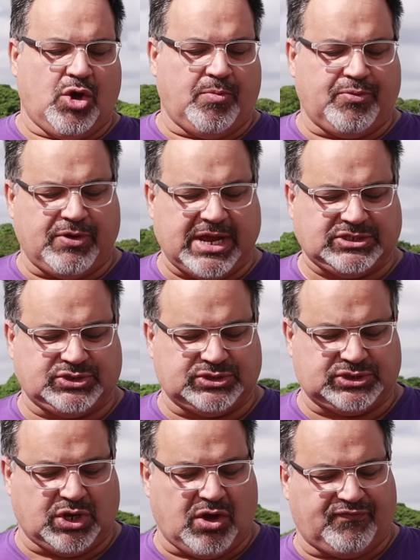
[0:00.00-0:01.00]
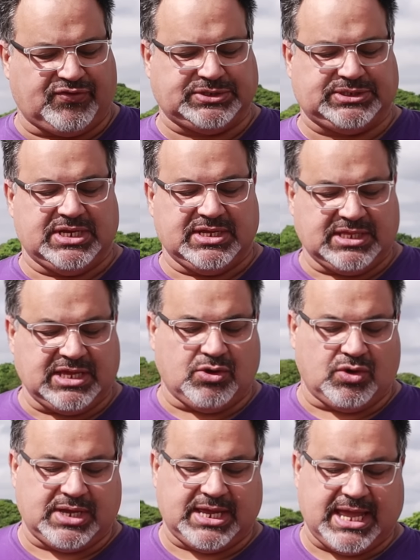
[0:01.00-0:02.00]
Operations Office,
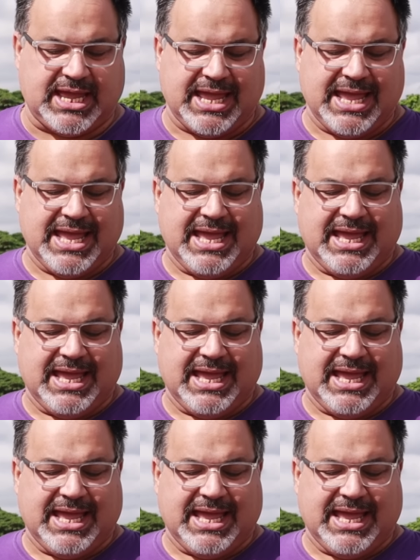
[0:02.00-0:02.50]
dijo que